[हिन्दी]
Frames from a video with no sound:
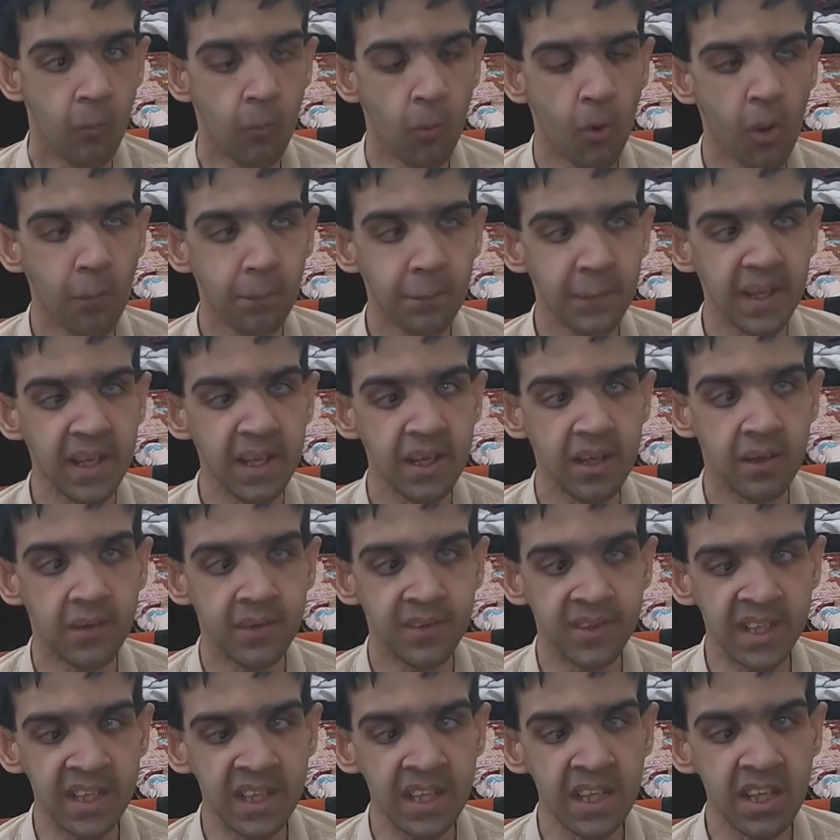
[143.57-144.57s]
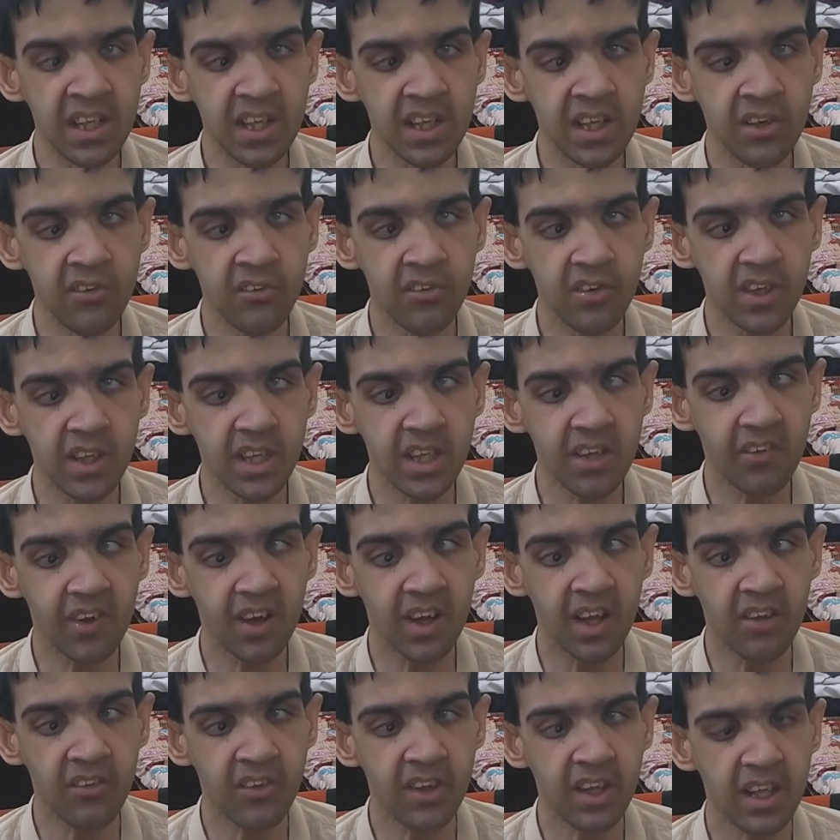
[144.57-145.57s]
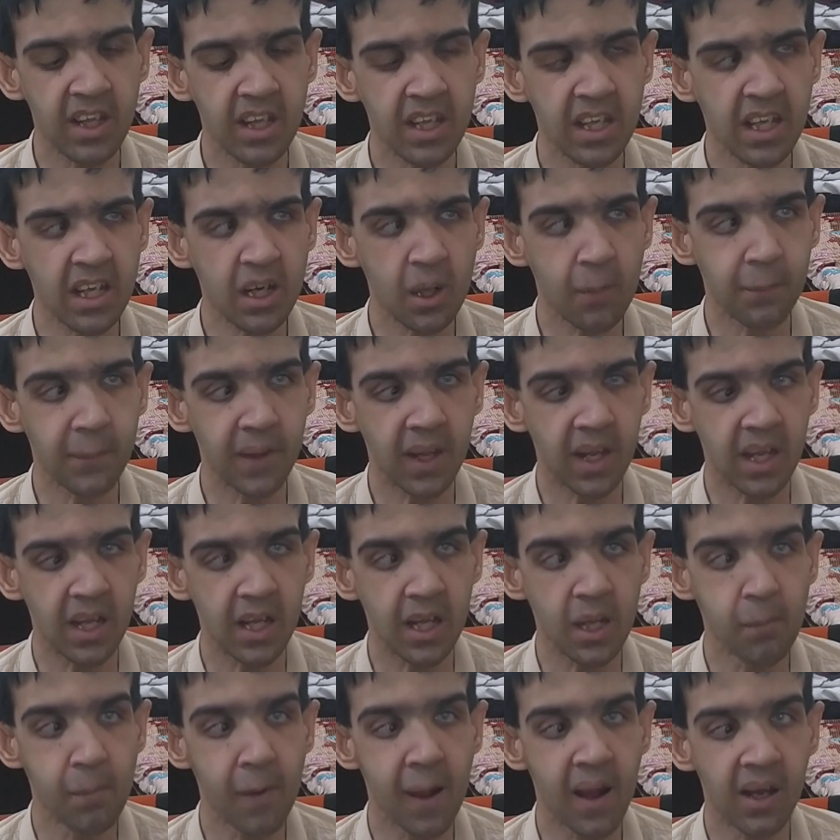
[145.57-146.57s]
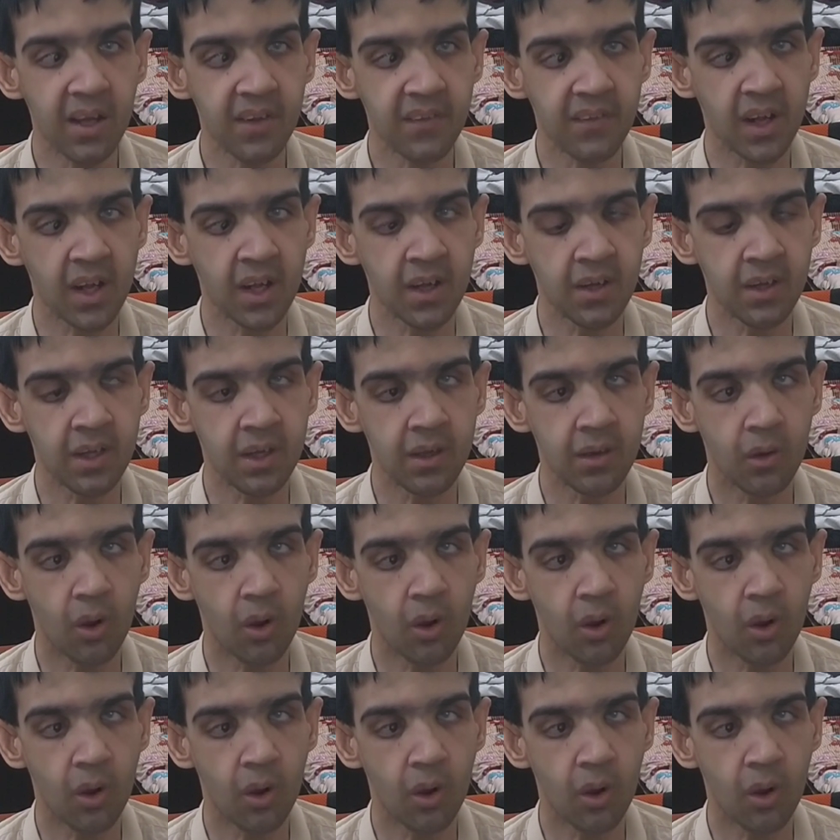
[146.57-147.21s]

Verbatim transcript: वो अपनी नी इंजरी की वजह से एक हफ्ते के लिए पाकिस्तान